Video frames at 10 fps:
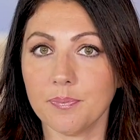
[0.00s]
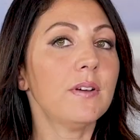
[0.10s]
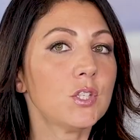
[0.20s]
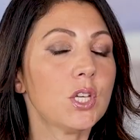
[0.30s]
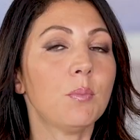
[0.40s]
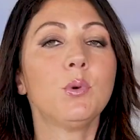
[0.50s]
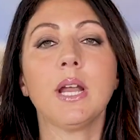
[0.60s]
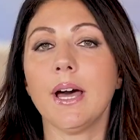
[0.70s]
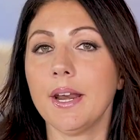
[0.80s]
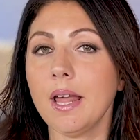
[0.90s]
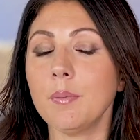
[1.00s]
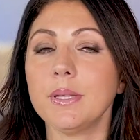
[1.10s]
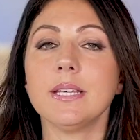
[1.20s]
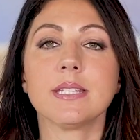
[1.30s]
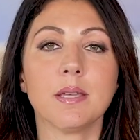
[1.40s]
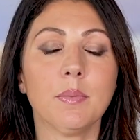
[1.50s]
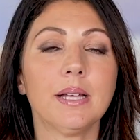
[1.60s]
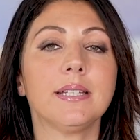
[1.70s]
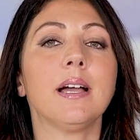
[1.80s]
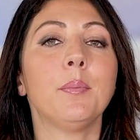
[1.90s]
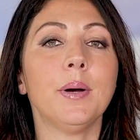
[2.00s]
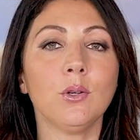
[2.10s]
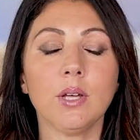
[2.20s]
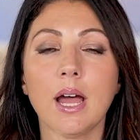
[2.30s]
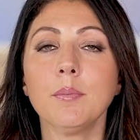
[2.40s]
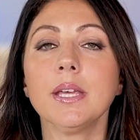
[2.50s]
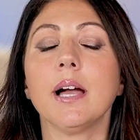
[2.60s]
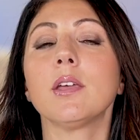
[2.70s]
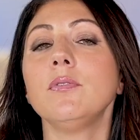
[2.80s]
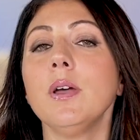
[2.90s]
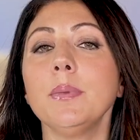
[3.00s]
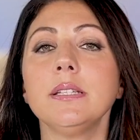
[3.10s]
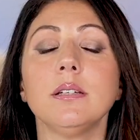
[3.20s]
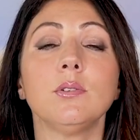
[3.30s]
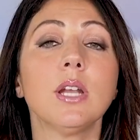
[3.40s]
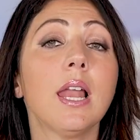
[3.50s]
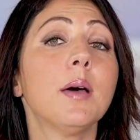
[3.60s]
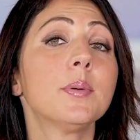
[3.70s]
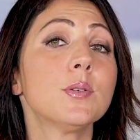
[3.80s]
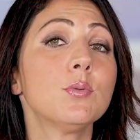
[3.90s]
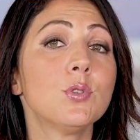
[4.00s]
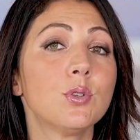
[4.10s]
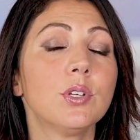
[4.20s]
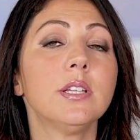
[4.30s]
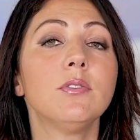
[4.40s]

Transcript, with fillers: Facciamo abbiamo una rapida e schematica panoramica che ovviamente non ha la presunzione